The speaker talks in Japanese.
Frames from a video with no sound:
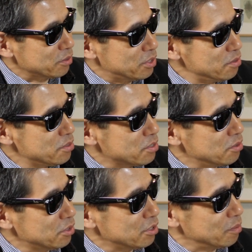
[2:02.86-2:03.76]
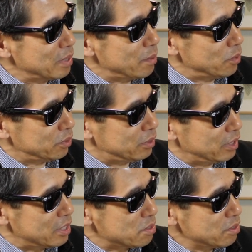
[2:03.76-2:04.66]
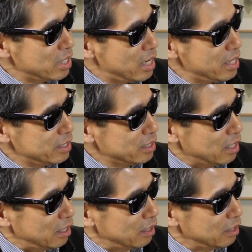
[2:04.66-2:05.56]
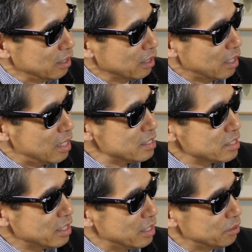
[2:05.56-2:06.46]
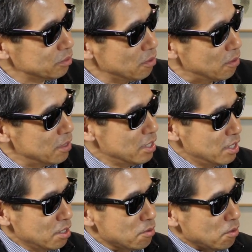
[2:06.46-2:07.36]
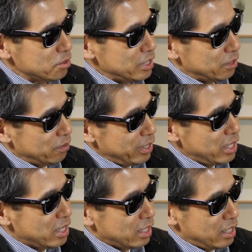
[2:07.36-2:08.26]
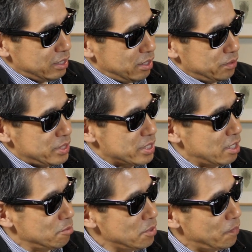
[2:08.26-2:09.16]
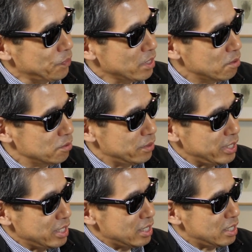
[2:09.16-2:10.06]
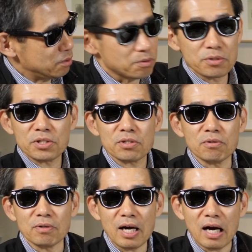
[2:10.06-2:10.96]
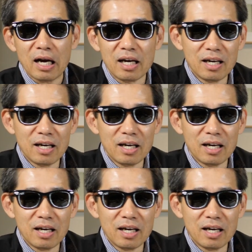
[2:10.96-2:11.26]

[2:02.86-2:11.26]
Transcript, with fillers: を95っていうのを前持ってて、それを履いてた感じからいくと、ここにエアが入ってるんですけども、このエアのクッションが